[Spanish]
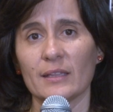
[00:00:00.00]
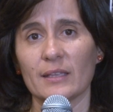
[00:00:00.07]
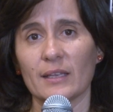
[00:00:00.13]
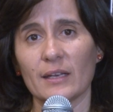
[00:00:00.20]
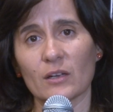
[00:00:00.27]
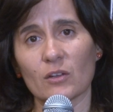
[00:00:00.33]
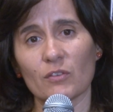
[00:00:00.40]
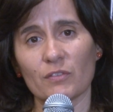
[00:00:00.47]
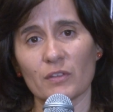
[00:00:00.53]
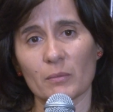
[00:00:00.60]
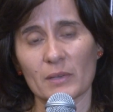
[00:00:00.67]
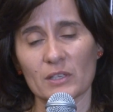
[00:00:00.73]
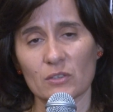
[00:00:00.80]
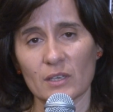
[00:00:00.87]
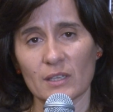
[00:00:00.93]
tener
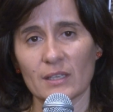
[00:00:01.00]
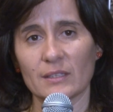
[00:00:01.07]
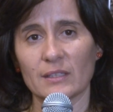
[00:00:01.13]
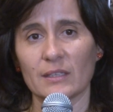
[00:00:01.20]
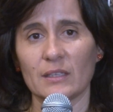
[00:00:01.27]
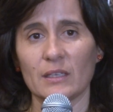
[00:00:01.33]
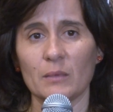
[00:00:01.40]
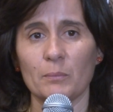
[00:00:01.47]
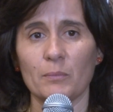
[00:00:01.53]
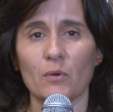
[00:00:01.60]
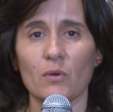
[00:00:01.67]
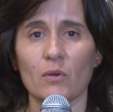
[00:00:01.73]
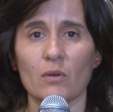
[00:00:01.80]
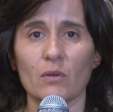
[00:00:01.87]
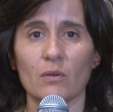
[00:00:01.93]
confirmaciones de este
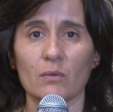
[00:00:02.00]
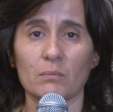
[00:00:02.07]
tipo,